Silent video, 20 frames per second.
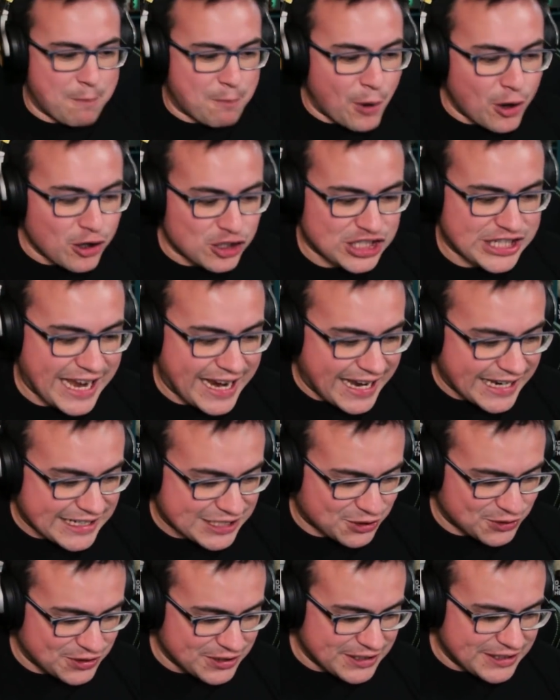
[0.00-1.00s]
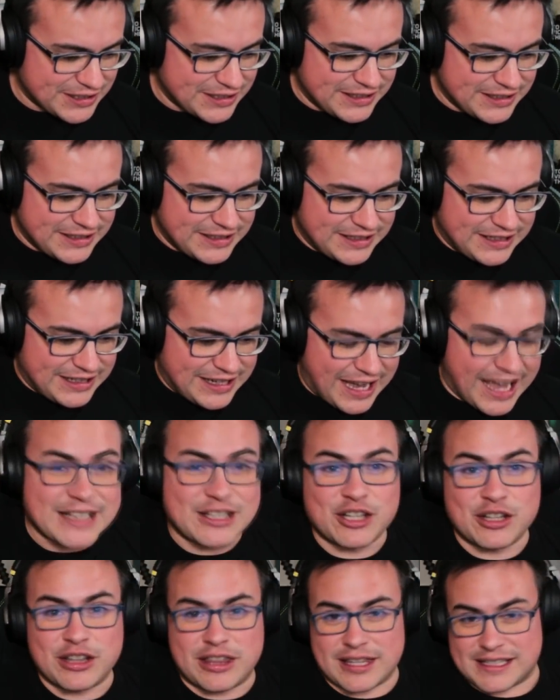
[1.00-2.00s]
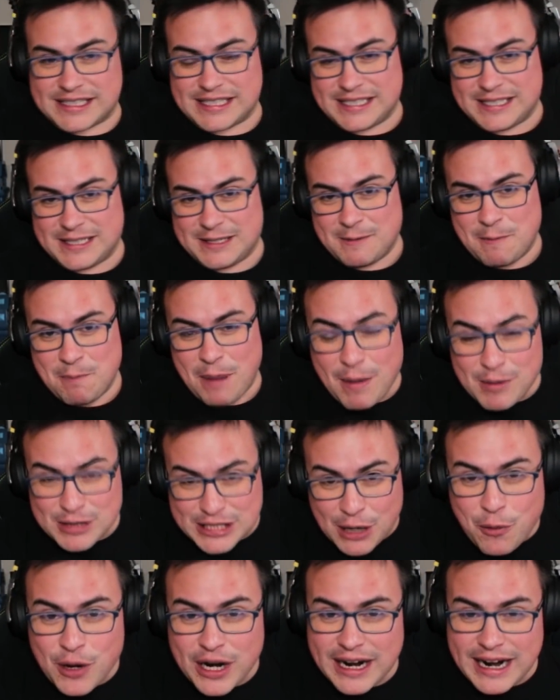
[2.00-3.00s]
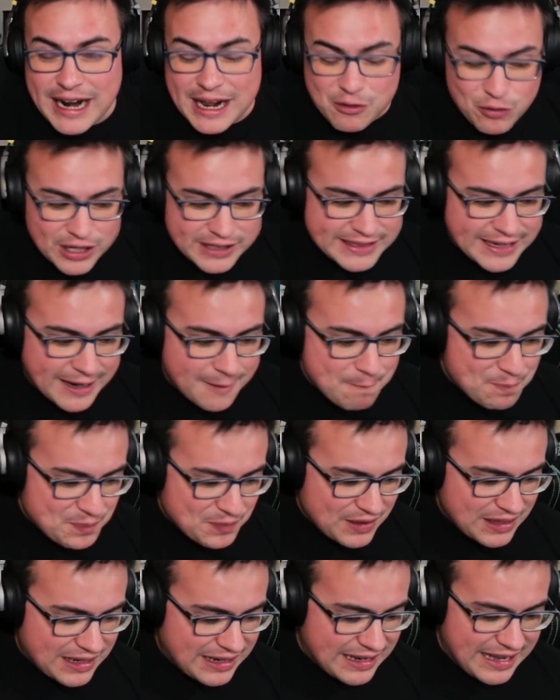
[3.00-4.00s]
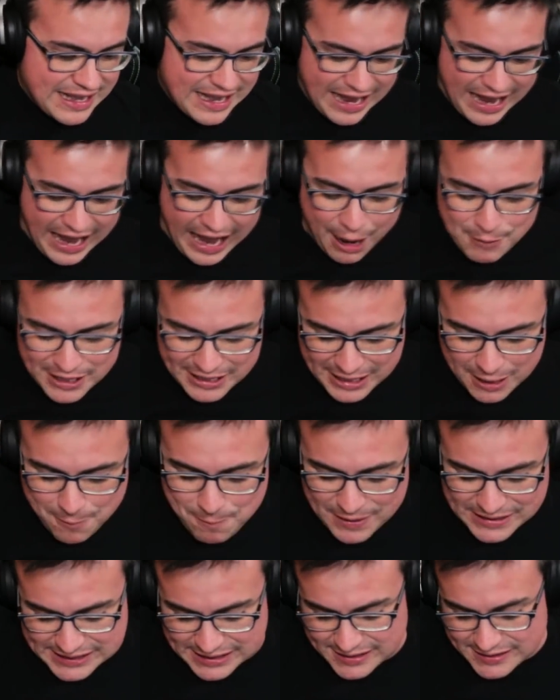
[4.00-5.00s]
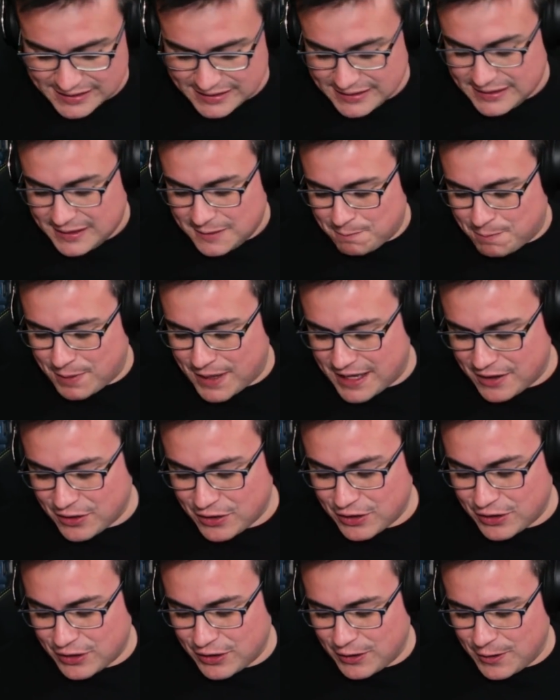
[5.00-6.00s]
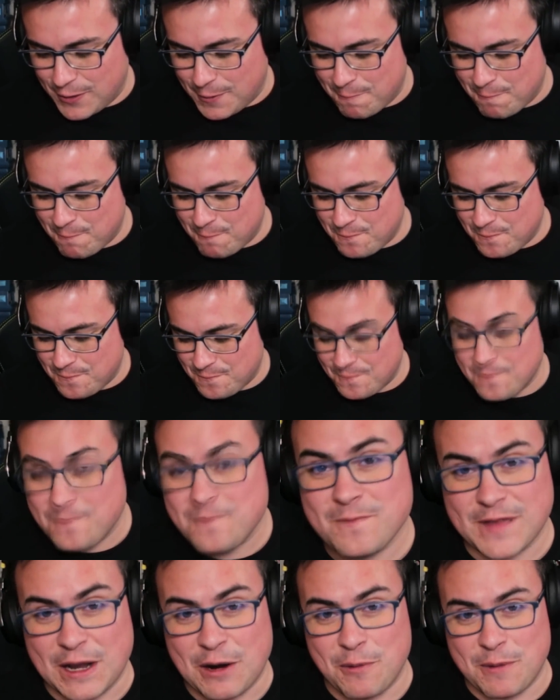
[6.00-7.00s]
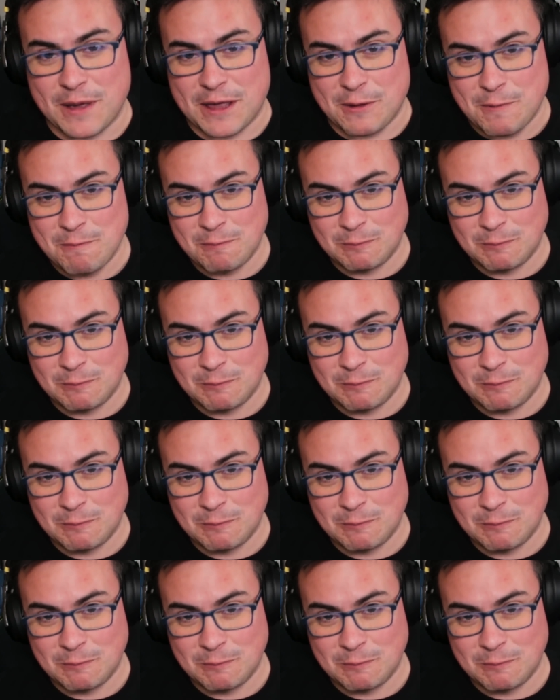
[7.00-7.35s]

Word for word: Por si acaso. Entonces, vamos a jugar a la ruleta a ver qué pasa. Pero... Mm, tengo miedo.